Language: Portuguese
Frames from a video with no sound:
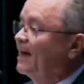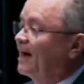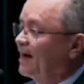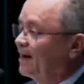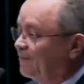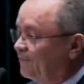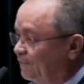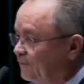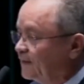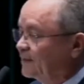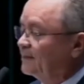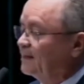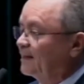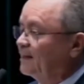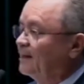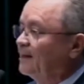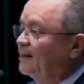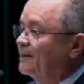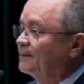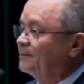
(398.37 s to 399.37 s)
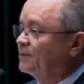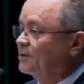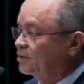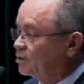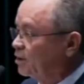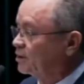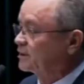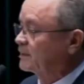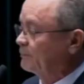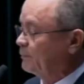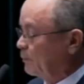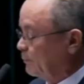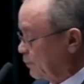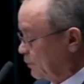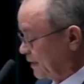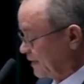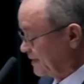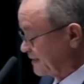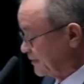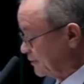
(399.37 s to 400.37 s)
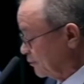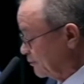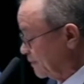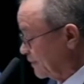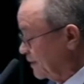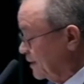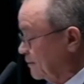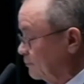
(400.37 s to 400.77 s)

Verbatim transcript: a vida de nossa população.